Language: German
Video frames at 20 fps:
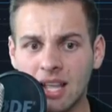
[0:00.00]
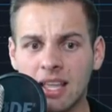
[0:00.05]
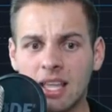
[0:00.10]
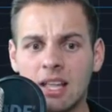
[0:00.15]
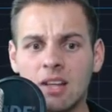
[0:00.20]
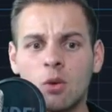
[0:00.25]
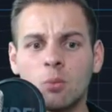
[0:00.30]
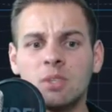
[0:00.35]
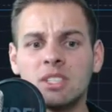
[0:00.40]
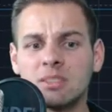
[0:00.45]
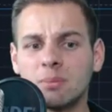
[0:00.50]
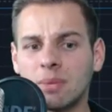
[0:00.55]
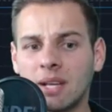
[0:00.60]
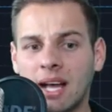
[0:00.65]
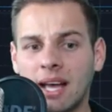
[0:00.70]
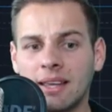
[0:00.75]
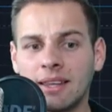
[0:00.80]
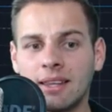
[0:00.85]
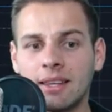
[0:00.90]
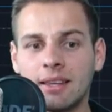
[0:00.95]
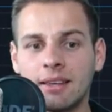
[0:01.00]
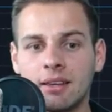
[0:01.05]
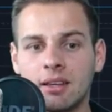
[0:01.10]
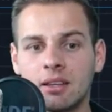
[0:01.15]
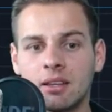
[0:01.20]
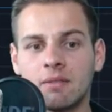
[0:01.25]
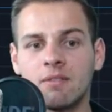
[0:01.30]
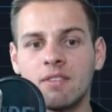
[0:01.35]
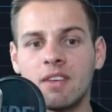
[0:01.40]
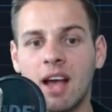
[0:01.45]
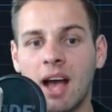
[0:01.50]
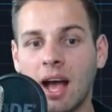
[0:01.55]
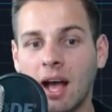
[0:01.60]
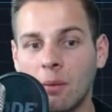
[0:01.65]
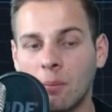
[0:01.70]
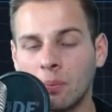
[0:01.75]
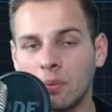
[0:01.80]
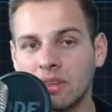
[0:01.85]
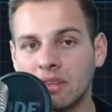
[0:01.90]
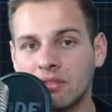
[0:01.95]
um diesen Bereich hier geht. Wir
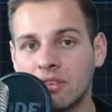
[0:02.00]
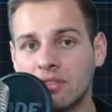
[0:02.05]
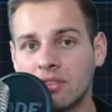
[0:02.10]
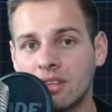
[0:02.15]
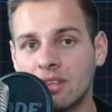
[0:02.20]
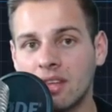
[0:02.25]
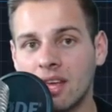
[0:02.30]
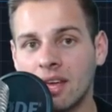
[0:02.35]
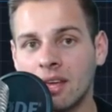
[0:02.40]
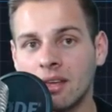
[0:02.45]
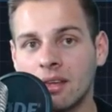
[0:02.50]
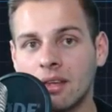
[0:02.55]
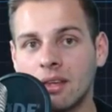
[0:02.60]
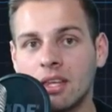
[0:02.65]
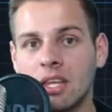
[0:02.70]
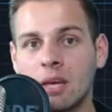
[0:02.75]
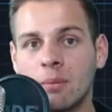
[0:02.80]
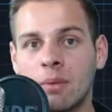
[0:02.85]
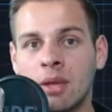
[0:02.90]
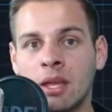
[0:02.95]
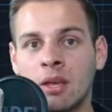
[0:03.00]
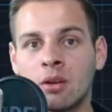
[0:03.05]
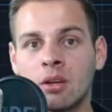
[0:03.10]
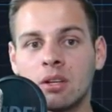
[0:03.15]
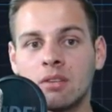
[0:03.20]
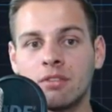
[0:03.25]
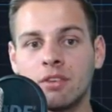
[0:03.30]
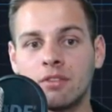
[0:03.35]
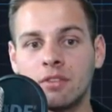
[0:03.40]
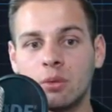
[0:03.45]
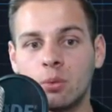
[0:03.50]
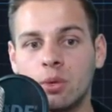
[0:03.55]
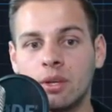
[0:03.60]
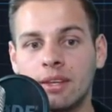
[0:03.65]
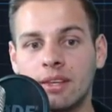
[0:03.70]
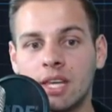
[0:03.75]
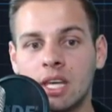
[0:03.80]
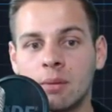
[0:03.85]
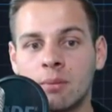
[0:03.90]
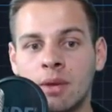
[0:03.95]
haben die 50-Day EMA oder die 50-Week
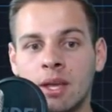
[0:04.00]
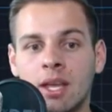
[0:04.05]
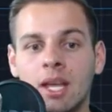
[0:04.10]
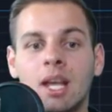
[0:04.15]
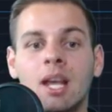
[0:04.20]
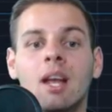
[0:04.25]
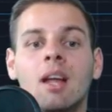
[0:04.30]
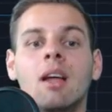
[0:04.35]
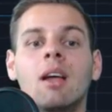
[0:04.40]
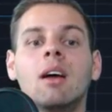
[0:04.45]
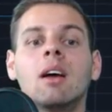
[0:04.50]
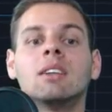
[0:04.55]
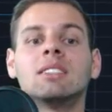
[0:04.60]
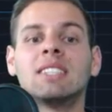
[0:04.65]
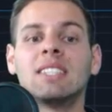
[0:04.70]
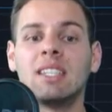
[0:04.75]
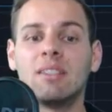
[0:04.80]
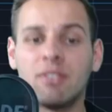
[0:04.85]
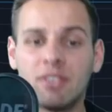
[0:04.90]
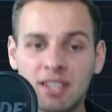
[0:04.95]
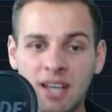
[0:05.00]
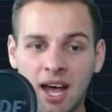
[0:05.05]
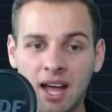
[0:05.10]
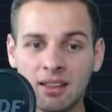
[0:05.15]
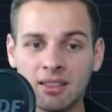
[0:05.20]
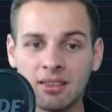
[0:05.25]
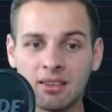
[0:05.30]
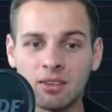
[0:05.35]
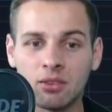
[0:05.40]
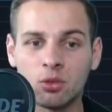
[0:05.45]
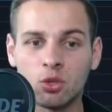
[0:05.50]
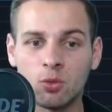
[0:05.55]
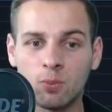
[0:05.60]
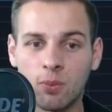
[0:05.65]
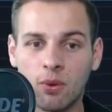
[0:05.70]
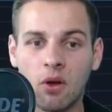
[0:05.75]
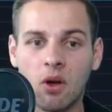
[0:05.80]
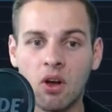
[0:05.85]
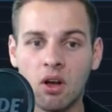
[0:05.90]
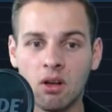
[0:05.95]
EMA signifikant
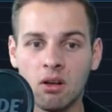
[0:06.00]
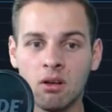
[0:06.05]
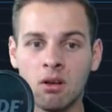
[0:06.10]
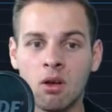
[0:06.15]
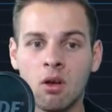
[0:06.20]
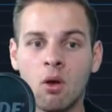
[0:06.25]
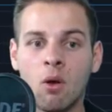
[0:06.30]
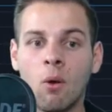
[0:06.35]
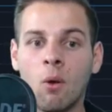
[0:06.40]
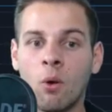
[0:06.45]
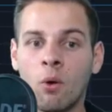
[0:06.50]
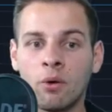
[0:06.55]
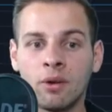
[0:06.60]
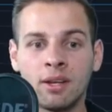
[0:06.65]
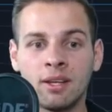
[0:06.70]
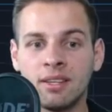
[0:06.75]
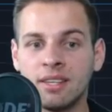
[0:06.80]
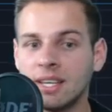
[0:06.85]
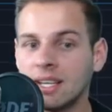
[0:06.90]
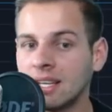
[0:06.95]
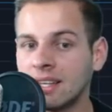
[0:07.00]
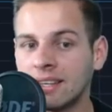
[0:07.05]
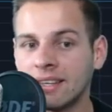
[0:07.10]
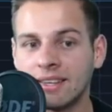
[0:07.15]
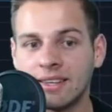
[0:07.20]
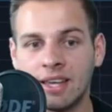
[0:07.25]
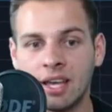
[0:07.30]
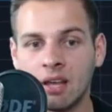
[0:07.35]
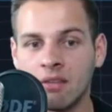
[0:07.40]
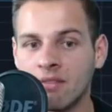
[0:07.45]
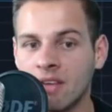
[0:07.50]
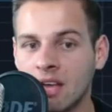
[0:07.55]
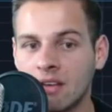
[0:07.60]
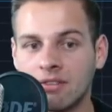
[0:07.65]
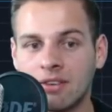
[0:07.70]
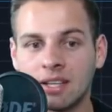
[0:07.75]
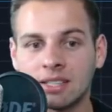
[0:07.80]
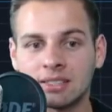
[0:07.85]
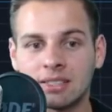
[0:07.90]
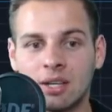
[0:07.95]
durchbrochen, ohne jegliche Gegenwehr
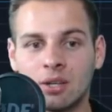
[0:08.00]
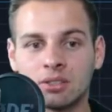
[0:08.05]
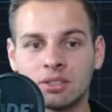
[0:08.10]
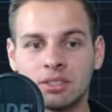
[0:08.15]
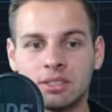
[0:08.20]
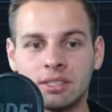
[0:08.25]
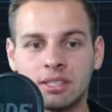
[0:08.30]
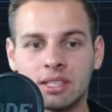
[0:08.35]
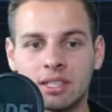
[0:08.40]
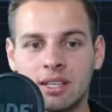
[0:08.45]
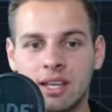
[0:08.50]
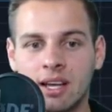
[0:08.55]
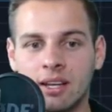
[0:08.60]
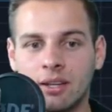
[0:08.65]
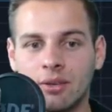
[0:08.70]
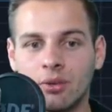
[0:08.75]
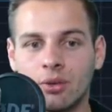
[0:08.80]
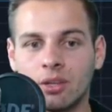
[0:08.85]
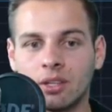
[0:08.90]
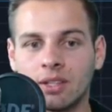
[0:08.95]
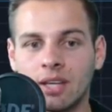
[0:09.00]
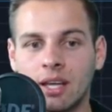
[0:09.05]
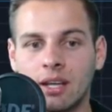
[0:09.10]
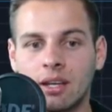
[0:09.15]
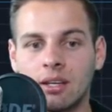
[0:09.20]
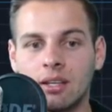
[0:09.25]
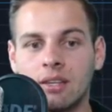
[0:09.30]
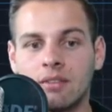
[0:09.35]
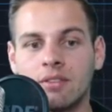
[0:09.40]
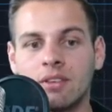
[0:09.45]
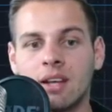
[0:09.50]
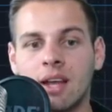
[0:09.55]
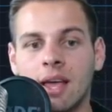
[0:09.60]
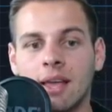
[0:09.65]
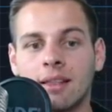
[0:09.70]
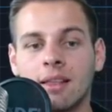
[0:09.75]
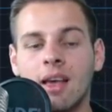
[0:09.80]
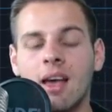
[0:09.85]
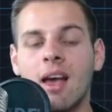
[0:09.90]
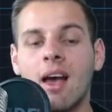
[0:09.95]
fast, außer dieser kleine grüne Candle hier
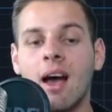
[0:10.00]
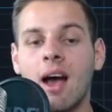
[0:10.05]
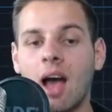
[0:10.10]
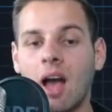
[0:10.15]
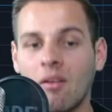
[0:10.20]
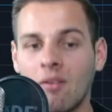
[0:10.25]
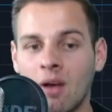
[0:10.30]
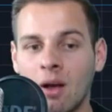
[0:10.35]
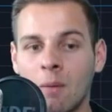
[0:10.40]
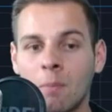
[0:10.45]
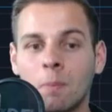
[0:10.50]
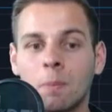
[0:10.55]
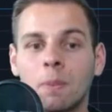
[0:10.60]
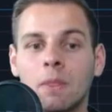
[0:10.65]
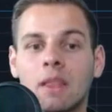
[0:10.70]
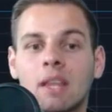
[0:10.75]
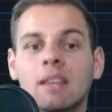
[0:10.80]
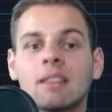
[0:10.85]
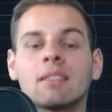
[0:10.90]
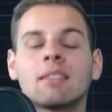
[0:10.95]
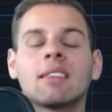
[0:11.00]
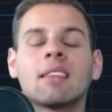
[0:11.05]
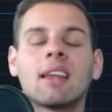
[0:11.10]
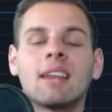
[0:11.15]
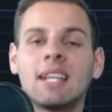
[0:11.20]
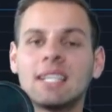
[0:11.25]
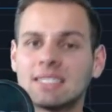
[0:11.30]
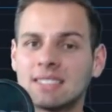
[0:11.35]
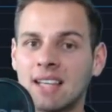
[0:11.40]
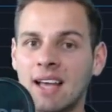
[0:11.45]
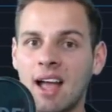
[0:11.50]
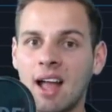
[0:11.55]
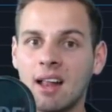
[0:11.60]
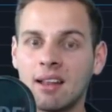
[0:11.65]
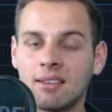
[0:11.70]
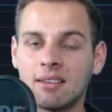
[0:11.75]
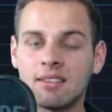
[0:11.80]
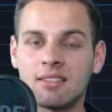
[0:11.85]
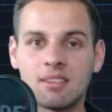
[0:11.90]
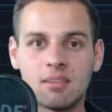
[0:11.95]
vielleicht. Aber der nächste
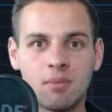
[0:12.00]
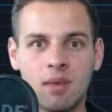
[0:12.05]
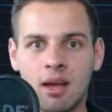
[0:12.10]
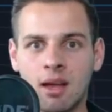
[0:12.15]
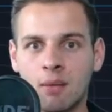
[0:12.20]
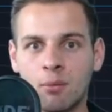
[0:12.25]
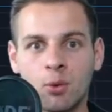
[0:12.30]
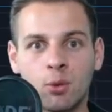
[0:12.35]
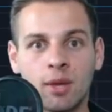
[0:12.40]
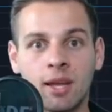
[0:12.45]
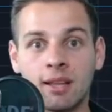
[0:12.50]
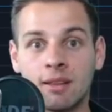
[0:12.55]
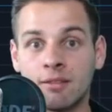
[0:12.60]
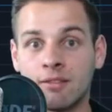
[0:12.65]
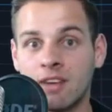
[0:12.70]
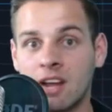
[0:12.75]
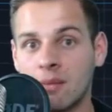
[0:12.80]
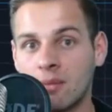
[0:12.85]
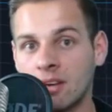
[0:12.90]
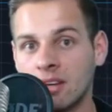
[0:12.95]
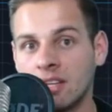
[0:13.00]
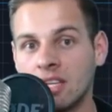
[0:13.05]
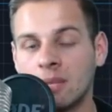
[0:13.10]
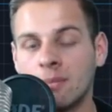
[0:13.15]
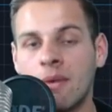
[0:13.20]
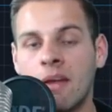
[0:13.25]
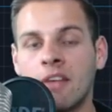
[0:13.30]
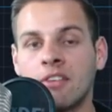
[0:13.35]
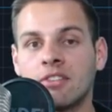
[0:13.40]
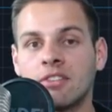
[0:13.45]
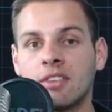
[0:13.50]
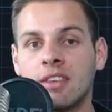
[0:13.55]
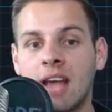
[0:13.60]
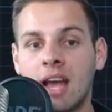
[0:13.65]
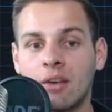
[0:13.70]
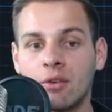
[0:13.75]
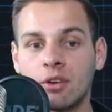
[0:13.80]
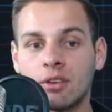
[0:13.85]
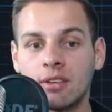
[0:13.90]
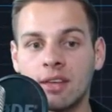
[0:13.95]
halt ist immer im konkreten Fall bei den EMAs die
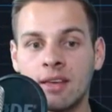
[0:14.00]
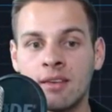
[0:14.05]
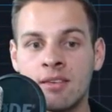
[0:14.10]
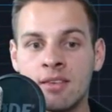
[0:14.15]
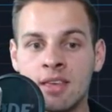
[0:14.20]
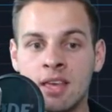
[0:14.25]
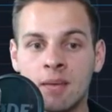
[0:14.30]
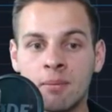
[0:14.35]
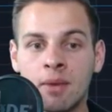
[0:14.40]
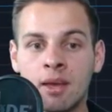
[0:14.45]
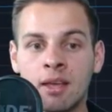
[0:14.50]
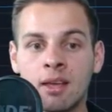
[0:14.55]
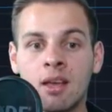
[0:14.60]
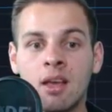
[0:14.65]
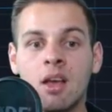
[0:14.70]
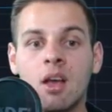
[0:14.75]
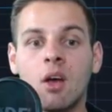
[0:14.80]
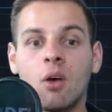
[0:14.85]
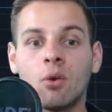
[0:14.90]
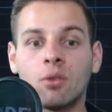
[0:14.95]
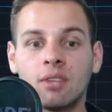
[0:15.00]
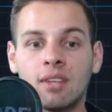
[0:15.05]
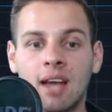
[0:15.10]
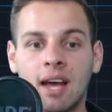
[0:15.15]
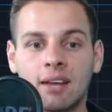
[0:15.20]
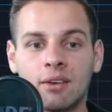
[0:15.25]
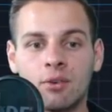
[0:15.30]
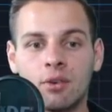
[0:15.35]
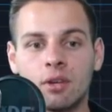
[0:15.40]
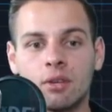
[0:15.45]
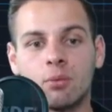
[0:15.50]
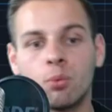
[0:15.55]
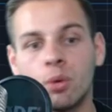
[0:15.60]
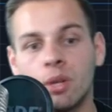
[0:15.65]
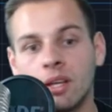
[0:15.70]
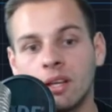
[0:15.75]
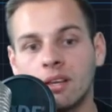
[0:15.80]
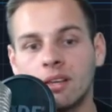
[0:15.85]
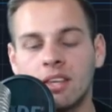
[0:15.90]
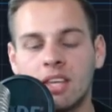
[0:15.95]
100-Day-EMA und die
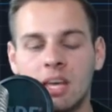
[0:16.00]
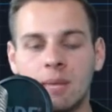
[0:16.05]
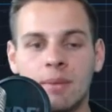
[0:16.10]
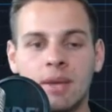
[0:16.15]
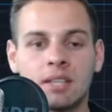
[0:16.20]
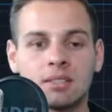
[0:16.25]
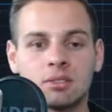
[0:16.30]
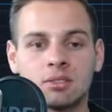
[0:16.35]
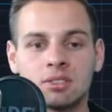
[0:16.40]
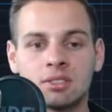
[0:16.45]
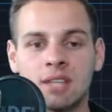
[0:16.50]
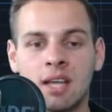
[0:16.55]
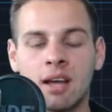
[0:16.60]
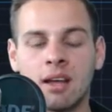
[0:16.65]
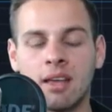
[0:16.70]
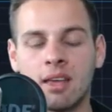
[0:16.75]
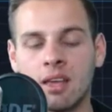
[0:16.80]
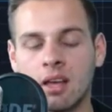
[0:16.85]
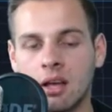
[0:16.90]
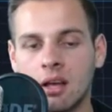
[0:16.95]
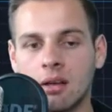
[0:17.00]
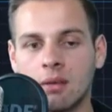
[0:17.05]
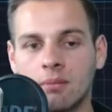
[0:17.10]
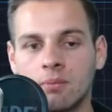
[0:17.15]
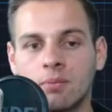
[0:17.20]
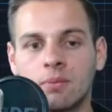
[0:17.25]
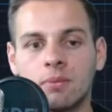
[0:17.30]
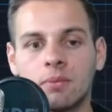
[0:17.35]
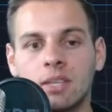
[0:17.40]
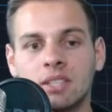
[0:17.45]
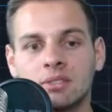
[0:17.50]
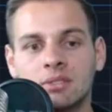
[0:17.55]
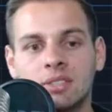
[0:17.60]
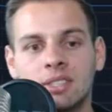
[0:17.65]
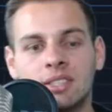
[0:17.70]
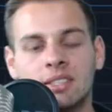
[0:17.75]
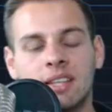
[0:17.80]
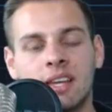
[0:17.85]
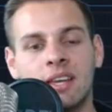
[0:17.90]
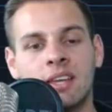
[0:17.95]
100-Week-EMA sozusagen eher, also
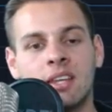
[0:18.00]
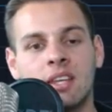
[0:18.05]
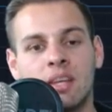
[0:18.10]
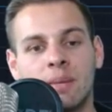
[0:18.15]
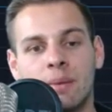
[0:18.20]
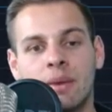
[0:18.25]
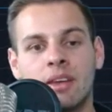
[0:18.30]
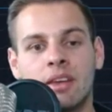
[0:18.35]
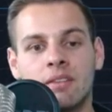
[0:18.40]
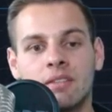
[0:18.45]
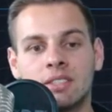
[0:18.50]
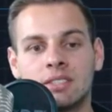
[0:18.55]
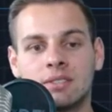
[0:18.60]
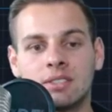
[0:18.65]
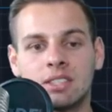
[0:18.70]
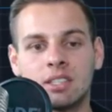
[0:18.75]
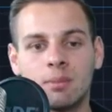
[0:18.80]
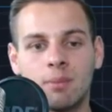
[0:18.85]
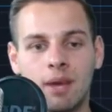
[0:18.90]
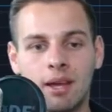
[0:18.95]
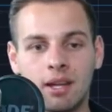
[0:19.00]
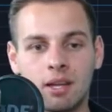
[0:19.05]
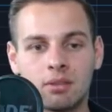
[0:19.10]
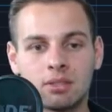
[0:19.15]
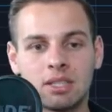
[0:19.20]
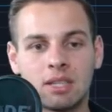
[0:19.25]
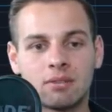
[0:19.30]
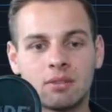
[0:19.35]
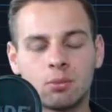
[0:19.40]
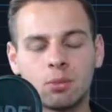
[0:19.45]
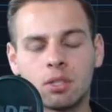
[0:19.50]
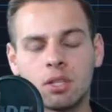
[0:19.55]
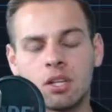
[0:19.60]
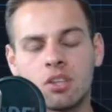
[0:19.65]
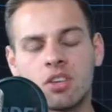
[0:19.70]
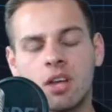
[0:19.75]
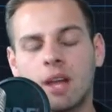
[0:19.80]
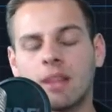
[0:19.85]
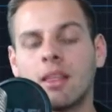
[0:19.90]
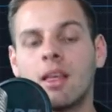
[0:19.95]
nicht Day-EMA, ihr wisst, was ich meine, wir sind auf der Weekly
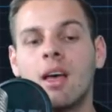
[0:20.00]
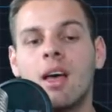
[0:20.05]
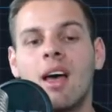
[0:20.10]
Chart.